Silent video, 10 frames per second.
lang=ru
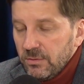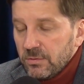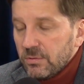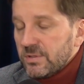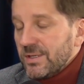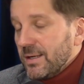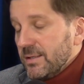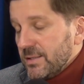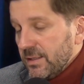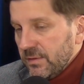ну, то есть до
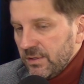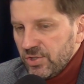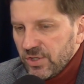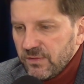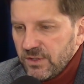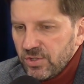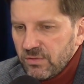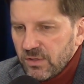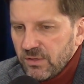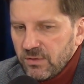конца
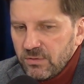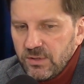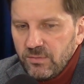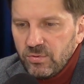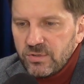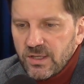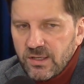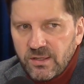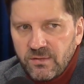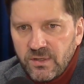2024 года, будут
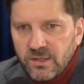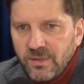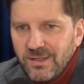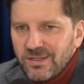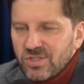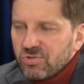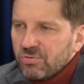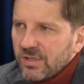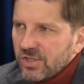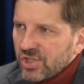закрыты в Германии
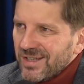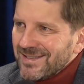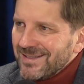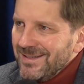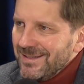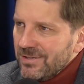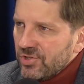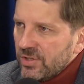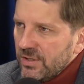46 тысяч